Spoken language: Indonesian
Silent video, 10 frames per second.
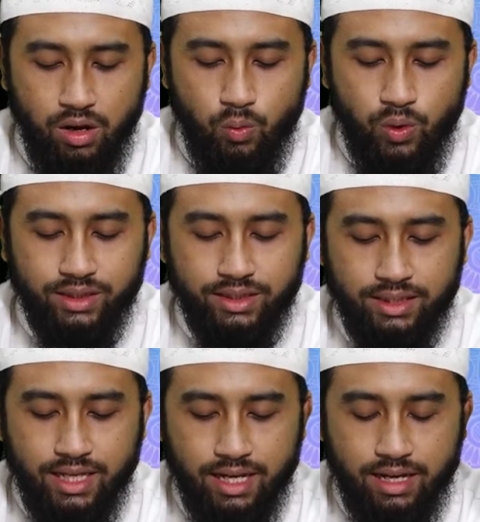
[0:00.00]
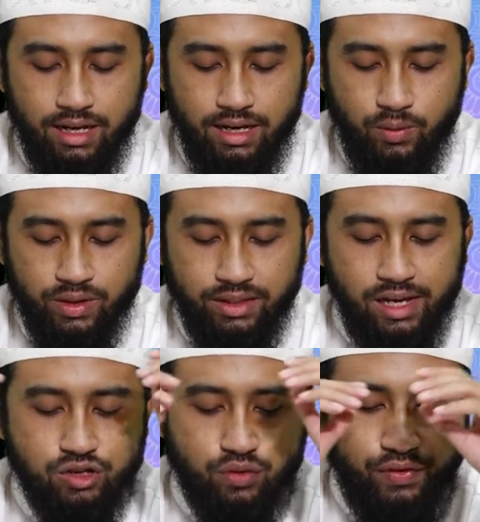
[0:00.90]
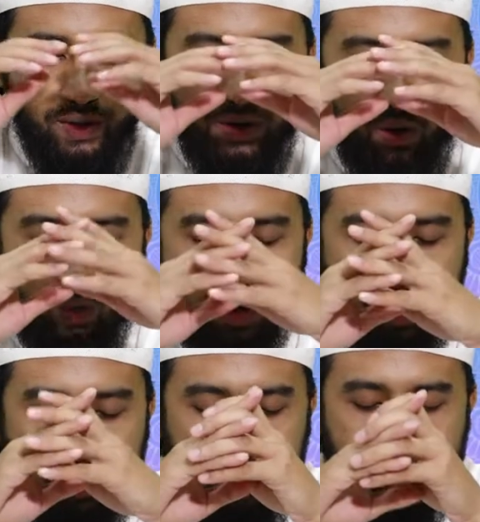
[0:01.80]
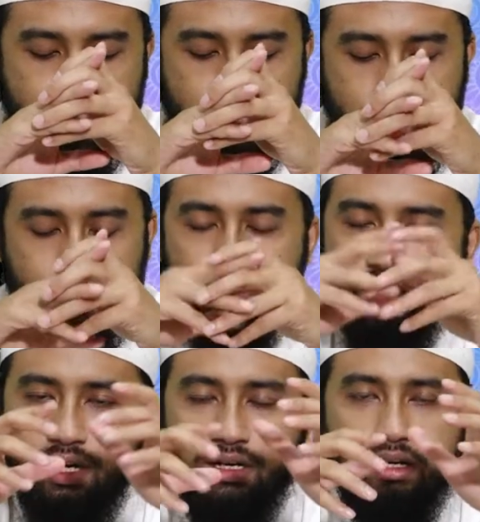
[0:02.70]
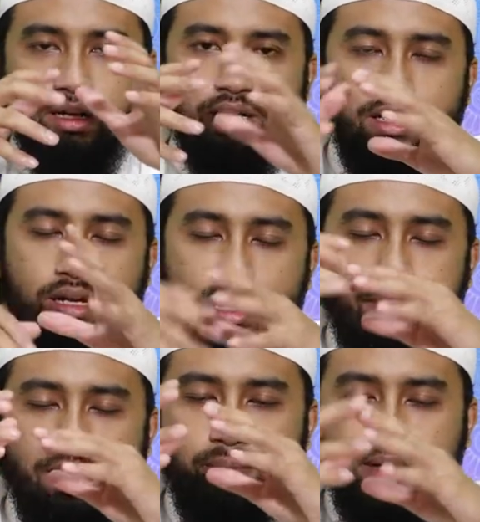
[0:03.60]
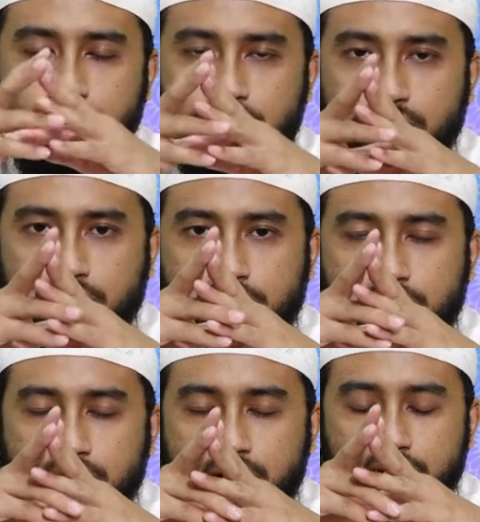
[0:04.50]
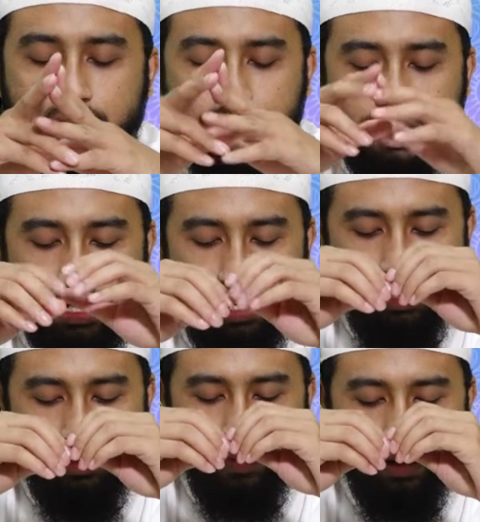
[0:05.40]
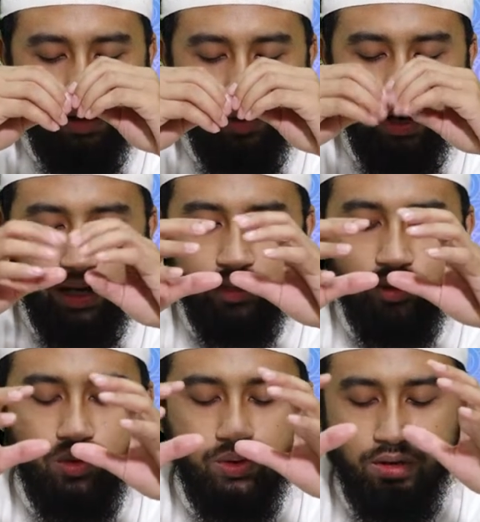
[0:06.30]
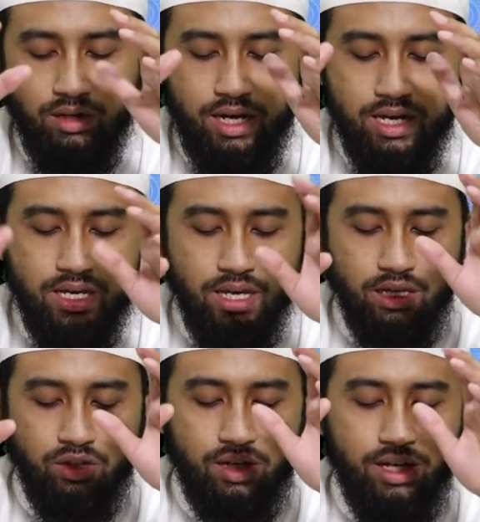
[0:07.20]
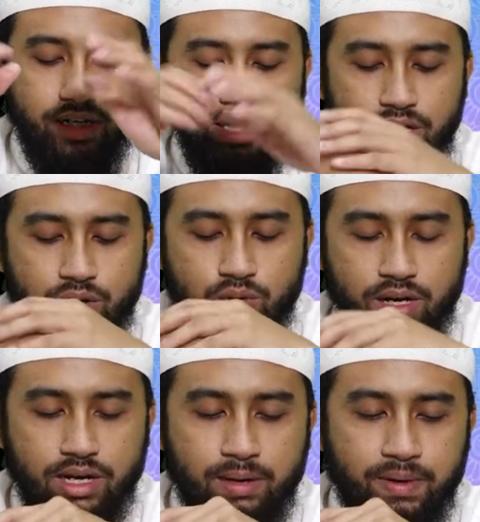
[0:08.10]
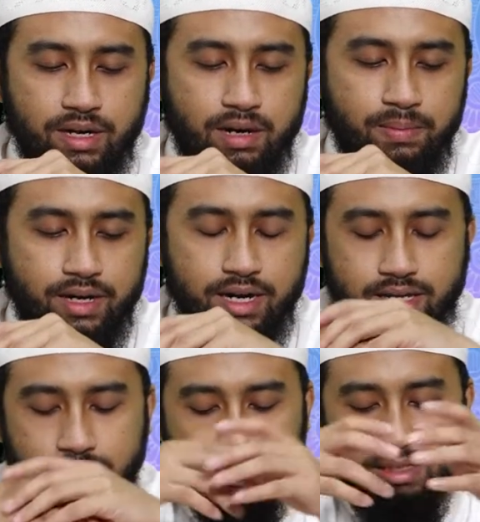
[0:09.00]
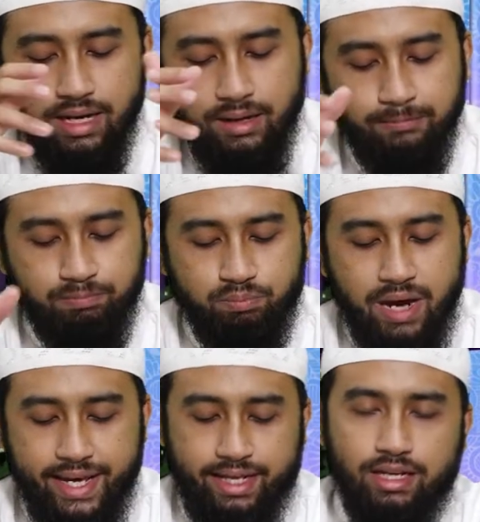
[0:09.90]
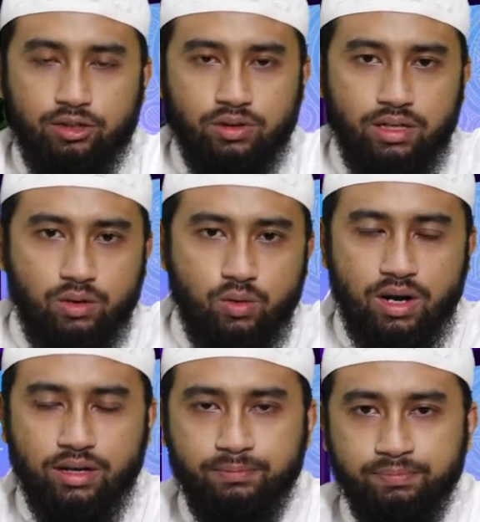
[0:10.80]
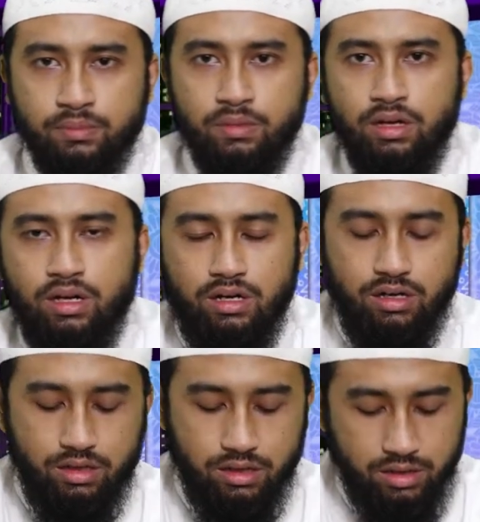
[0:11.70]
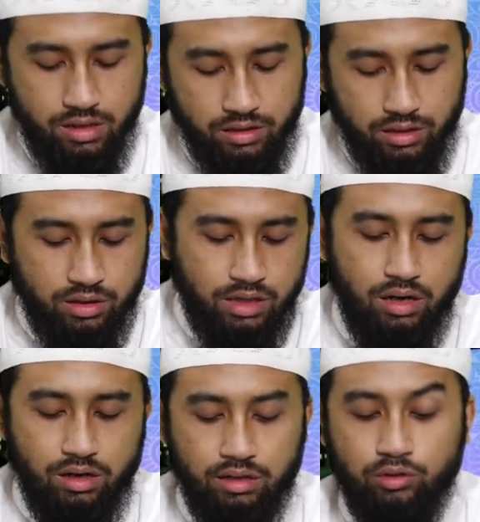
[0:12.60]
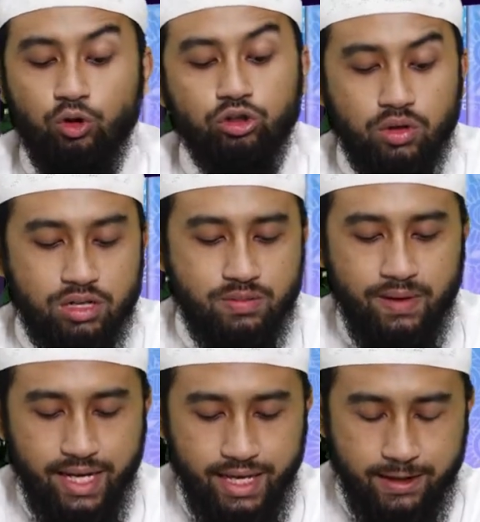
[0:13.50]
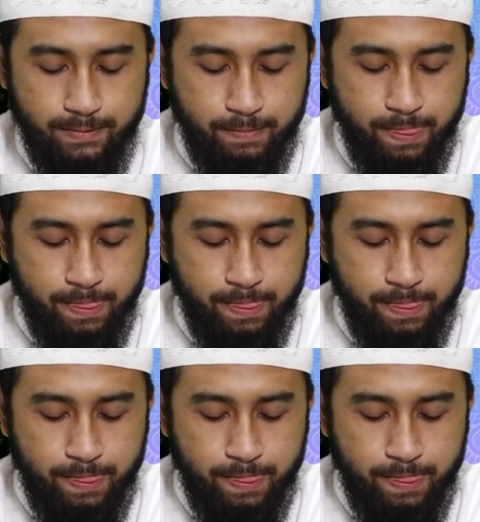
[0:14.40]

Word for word: Eh, sufi mahua ghair Kemudian ke apa namanya yang yang kiri adalah digunakan atau kaki kiri atau kanan kiri digunakan perkara-perkara yang tidak baik atau kurang eh, atau enggak, kotor dan sebagainya.